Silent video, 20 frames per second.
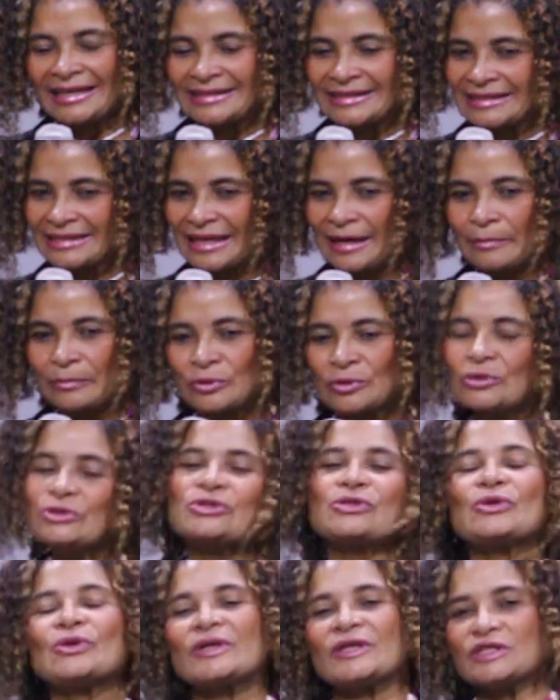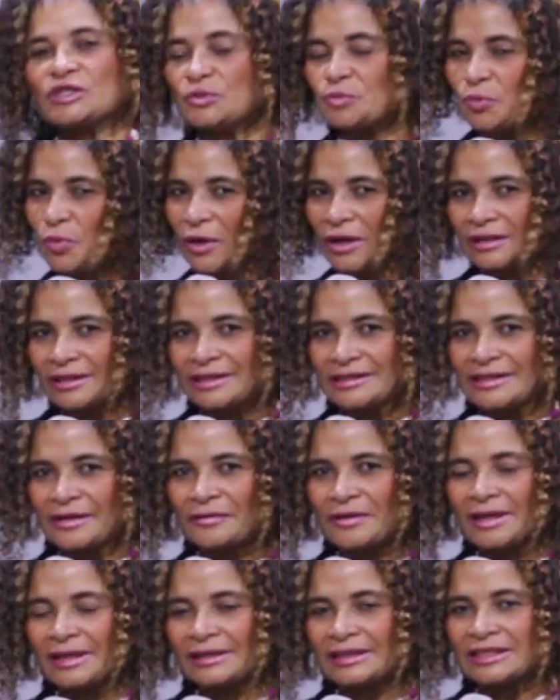estamos con las puertas
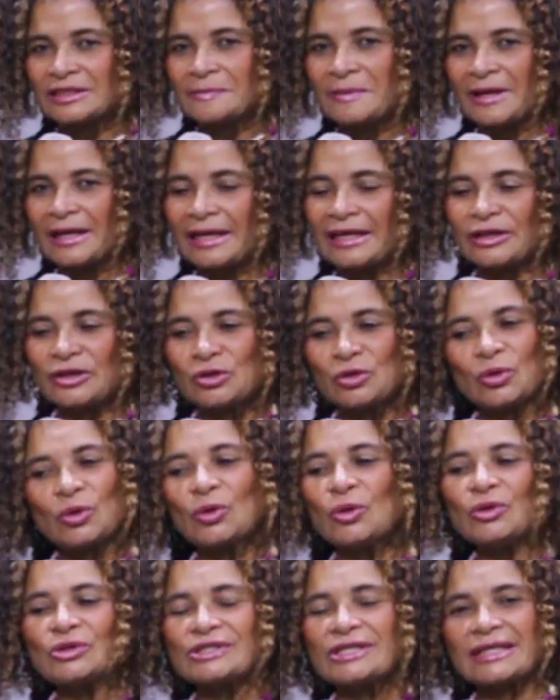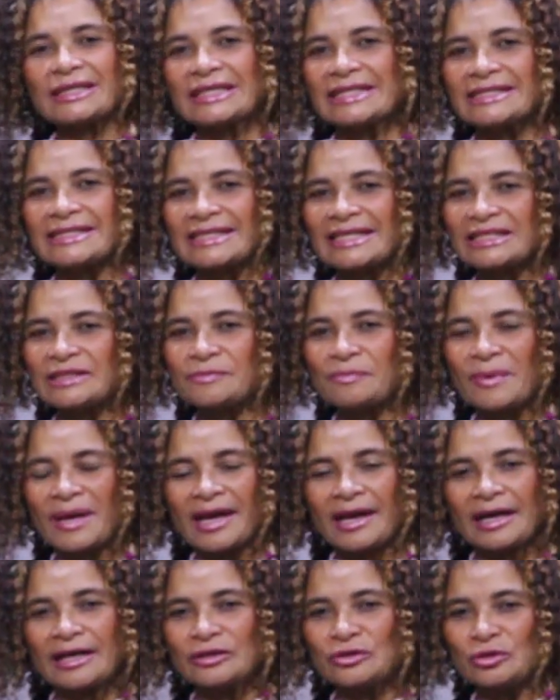abiertas para que todos los artistas
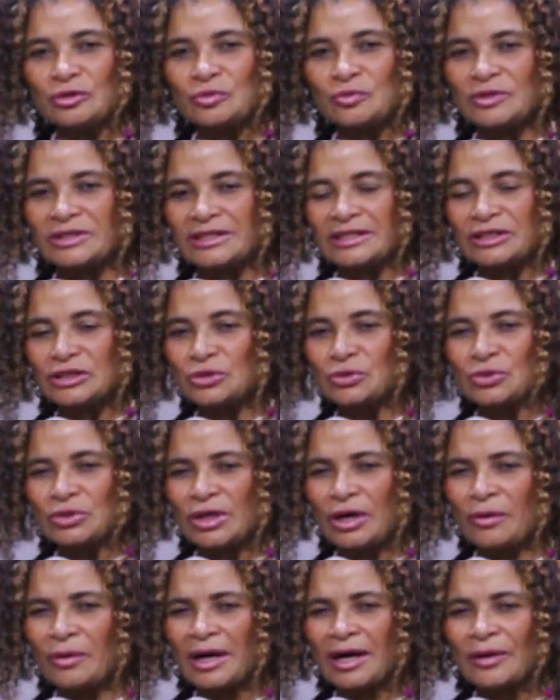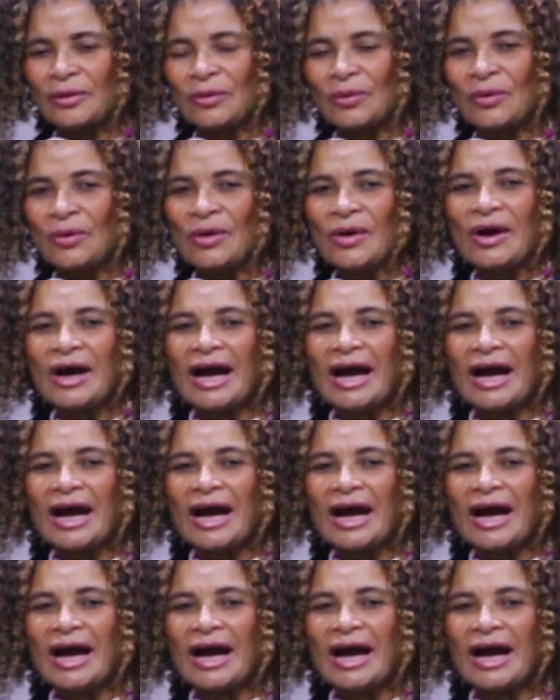vengan, nos muestren su trabajo,